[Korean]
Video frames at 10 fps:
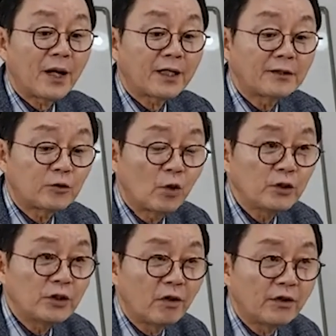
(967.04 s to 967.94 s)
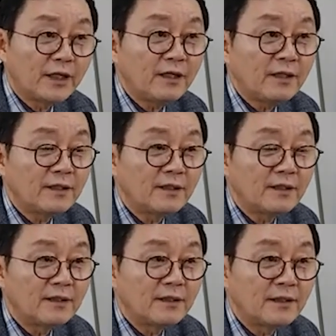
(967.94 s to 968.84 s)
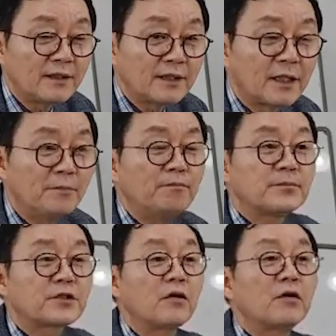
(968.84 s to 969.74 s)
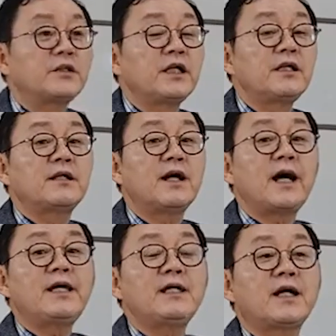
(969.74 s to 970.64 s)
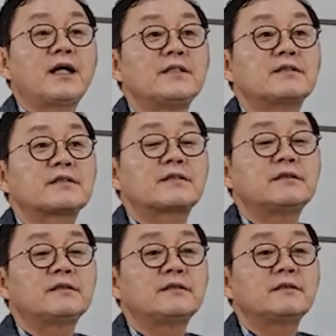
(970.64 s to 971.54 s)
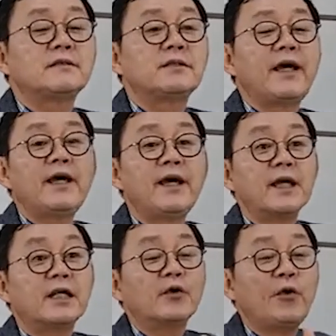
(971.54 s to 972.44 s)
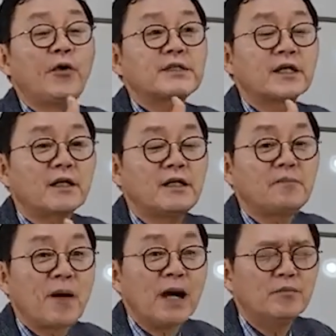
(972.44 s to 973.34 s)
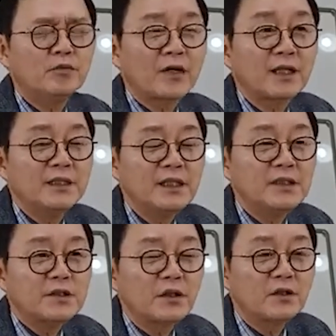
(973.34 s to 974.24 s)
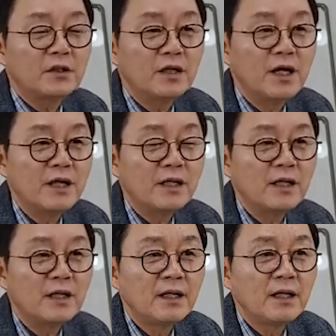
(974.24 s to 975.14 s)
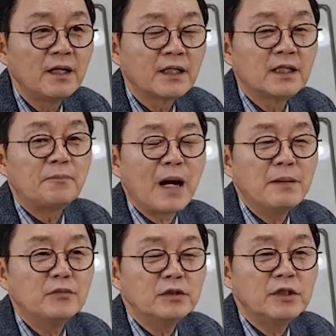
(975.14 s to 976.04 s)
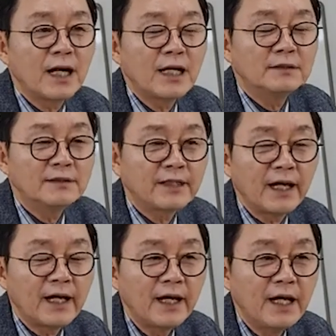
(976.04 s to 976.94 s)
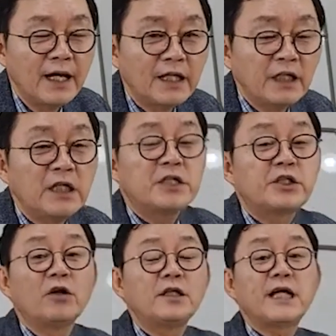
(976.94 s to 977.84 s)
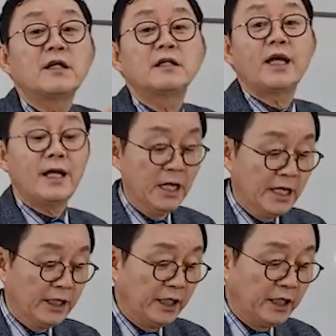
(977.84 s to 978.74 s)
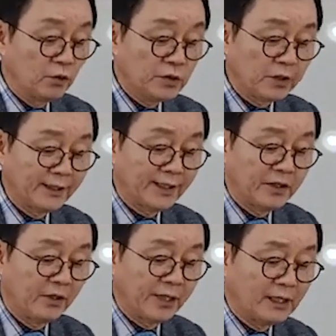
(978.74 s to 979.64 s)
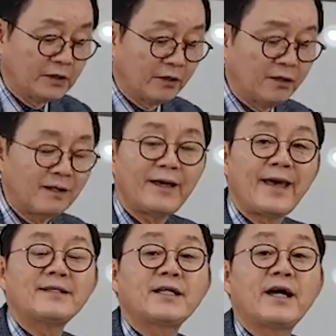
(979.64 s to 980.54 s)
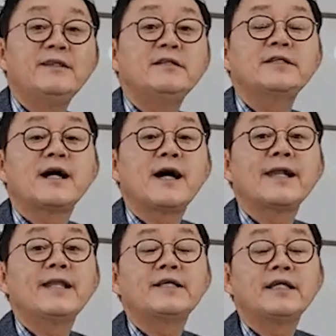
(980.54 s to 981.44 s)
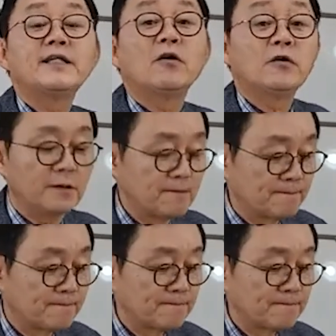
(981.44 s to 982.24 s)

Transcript: 박근혜 대통령이 김성진 아이카이스트의 그 회사를 방문하는 일정 그 방문을 하는데 그 일정을 짜는데 이준석이가 영향력을 행사했느냐 안 했냐 이거거든.